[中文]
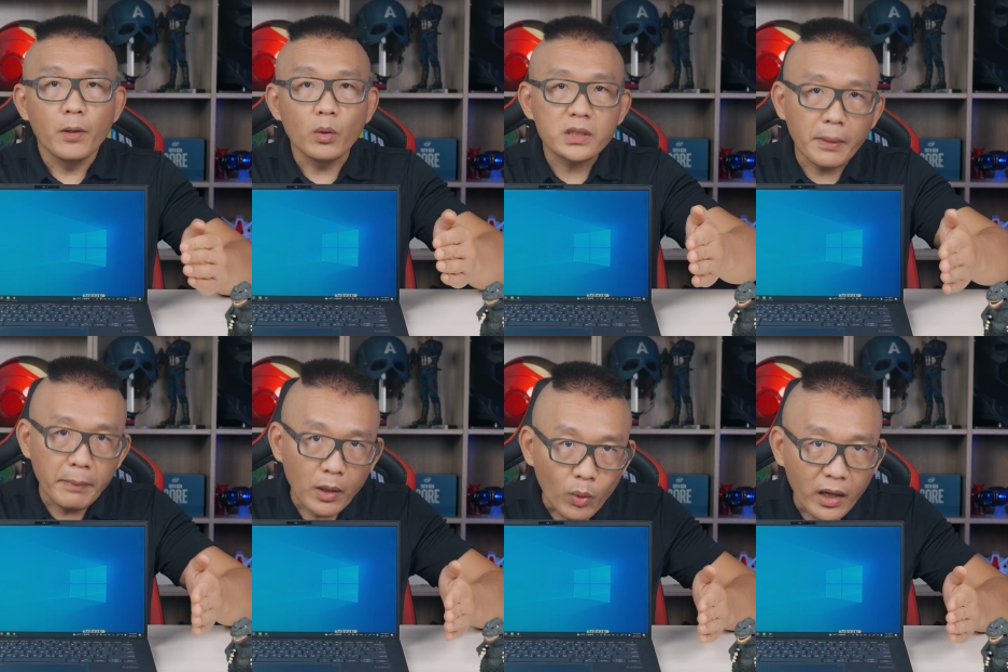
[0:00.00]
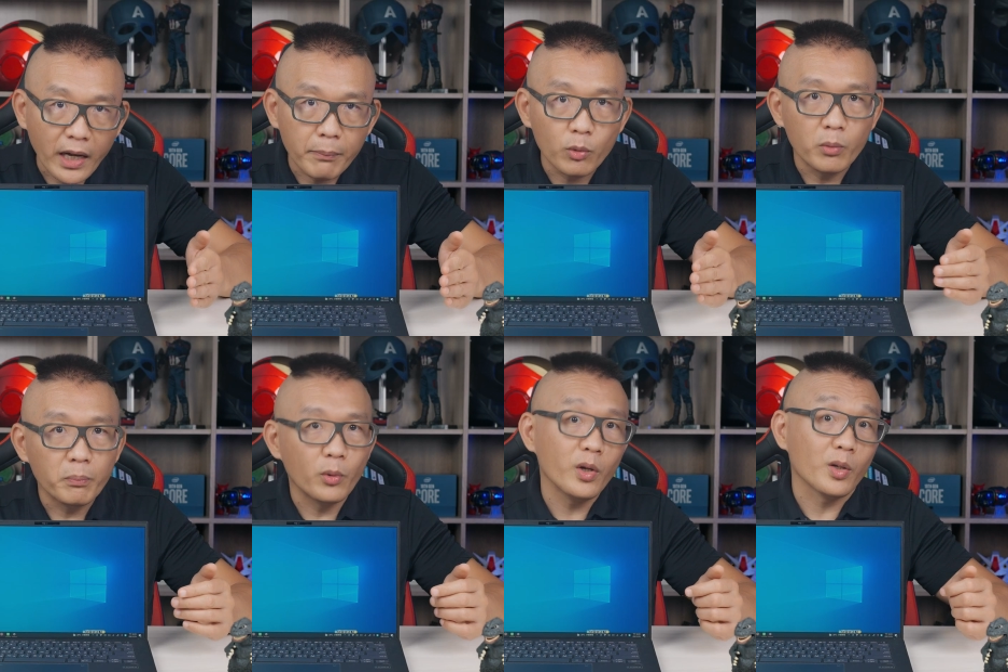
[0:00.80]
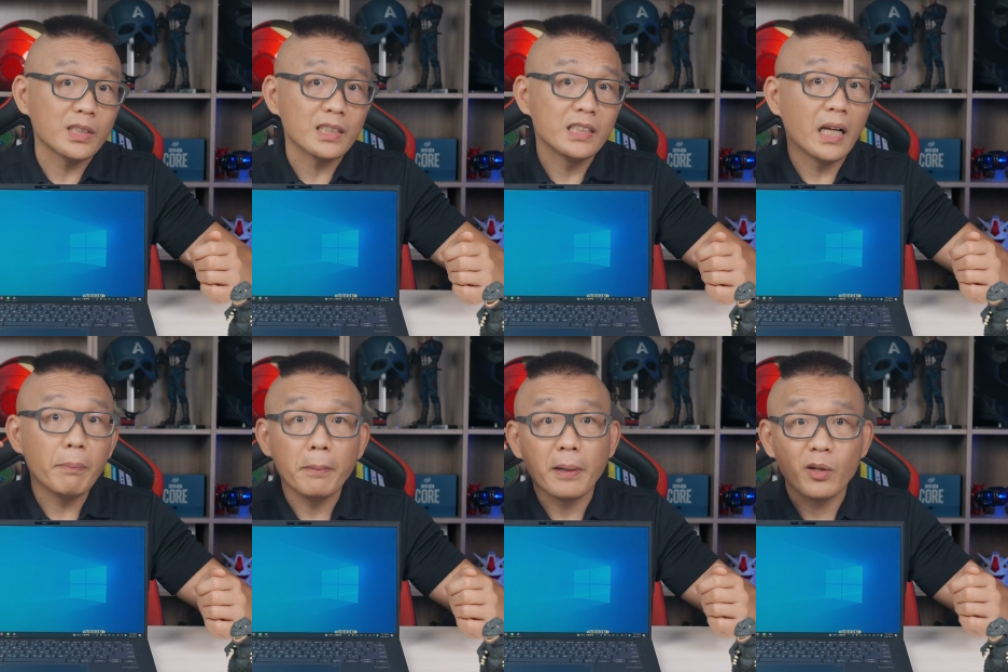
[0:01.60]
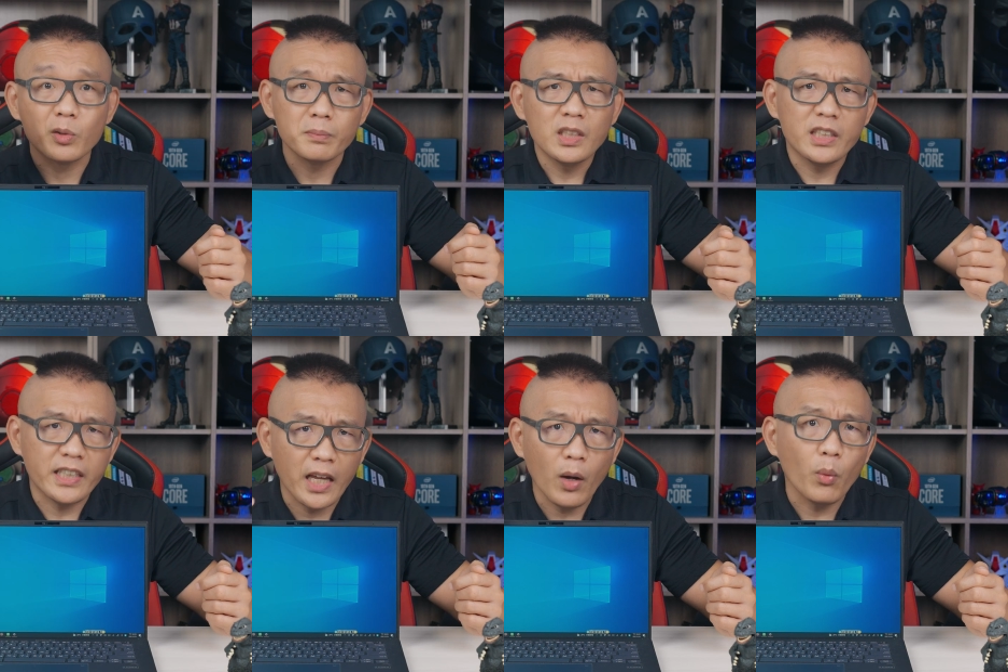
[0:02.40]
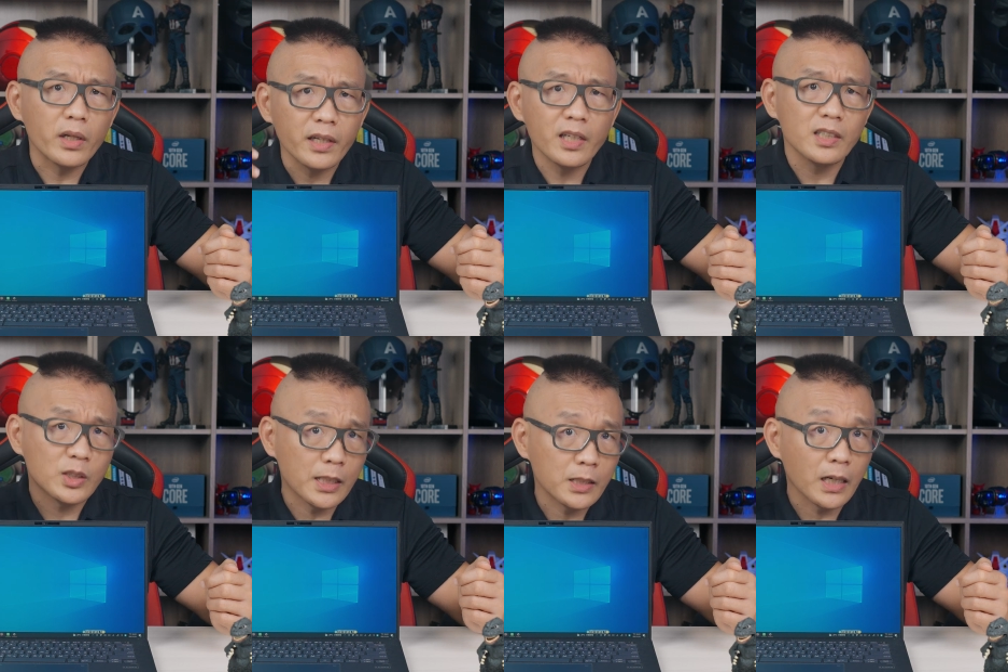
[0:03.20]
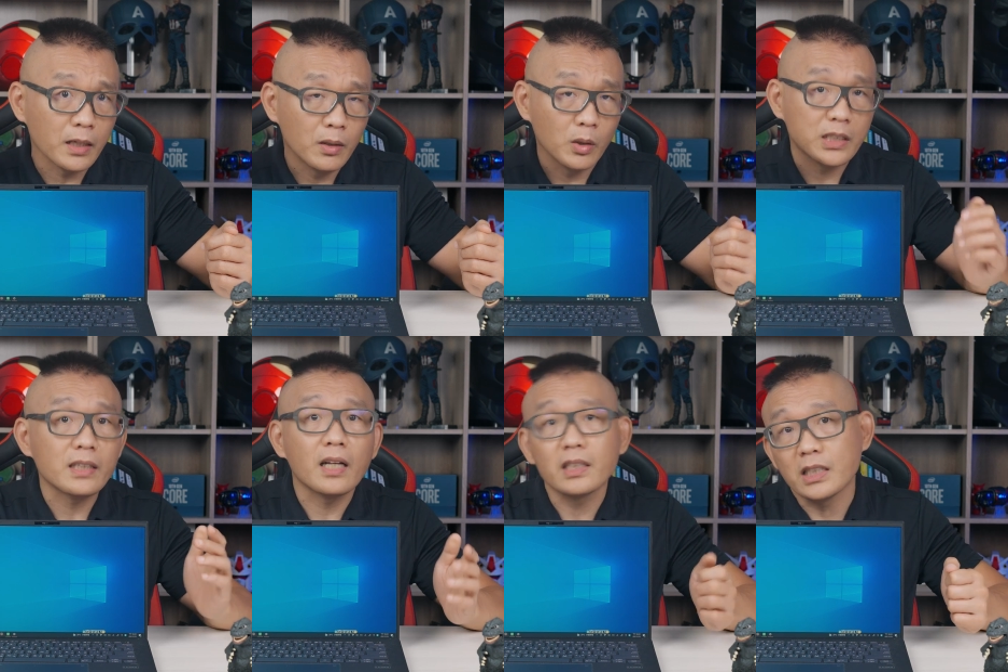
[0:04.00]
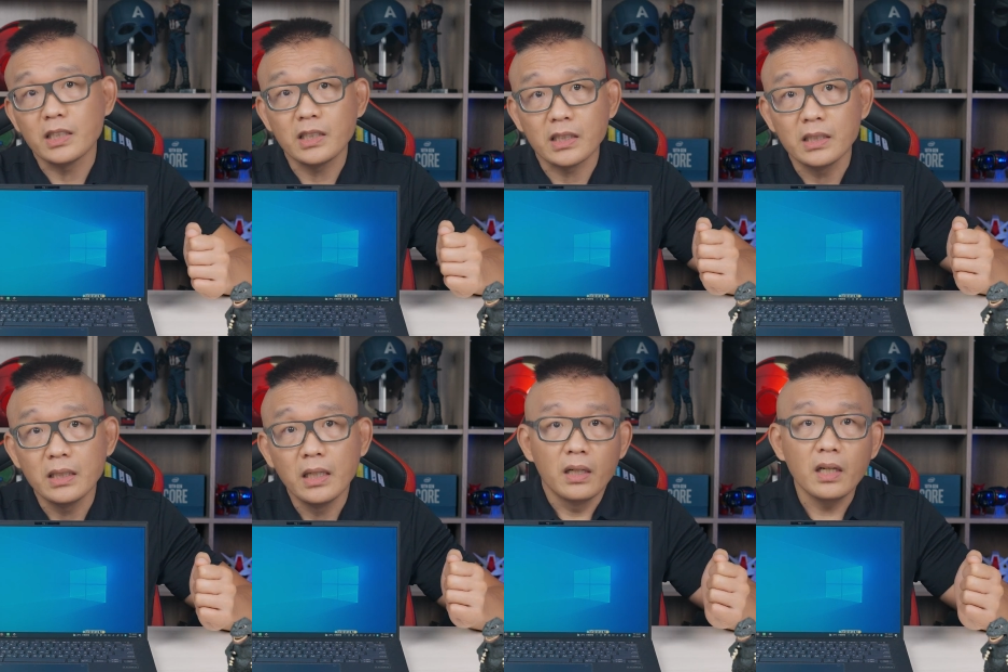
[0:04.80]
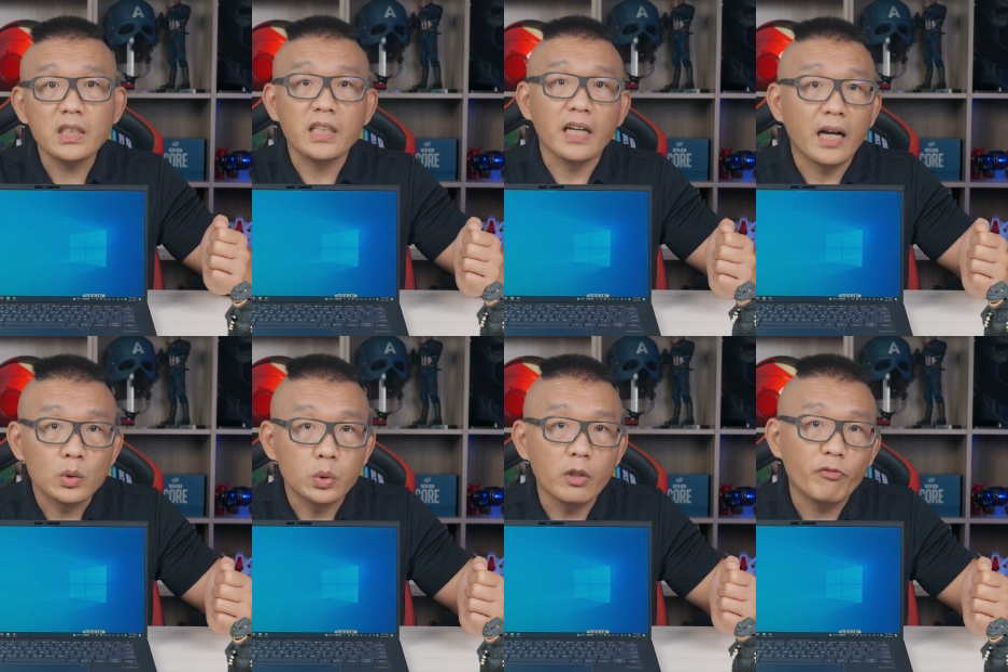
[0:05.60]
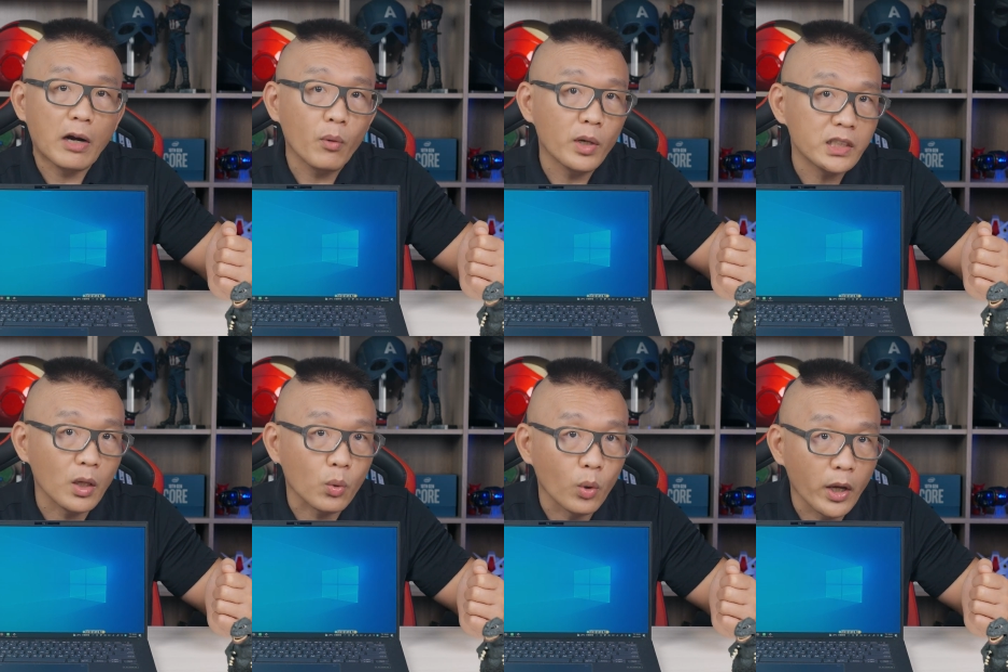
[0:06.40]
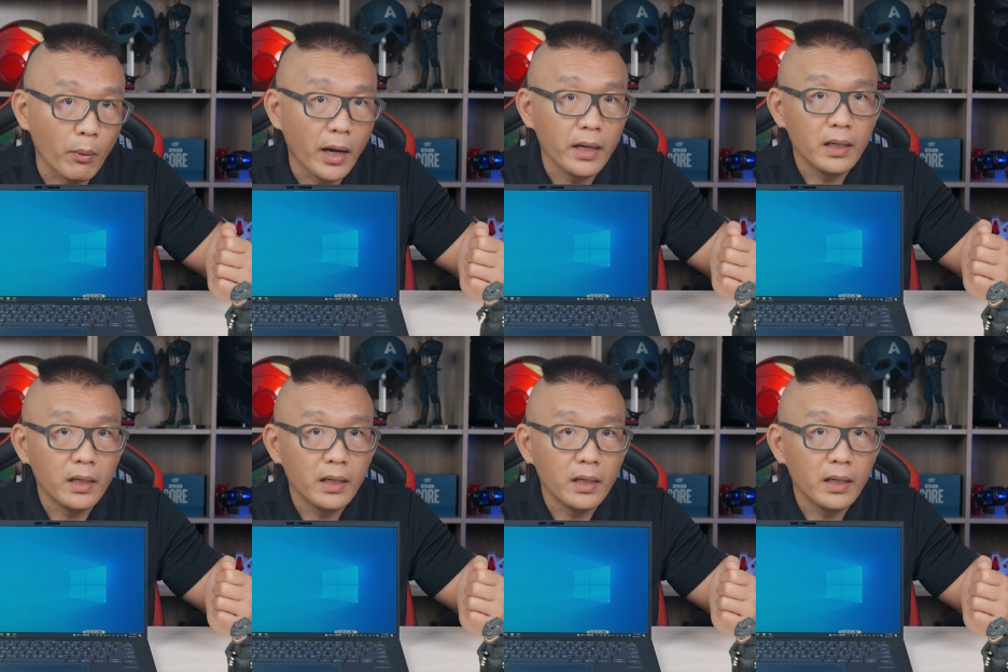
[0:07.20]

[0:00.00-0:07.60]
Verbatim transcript: 由正面观看萤幕，不会有像其他品牌那种斜纹的一个现象哦，相当的清晰。而且啊，除了防窥效果以外，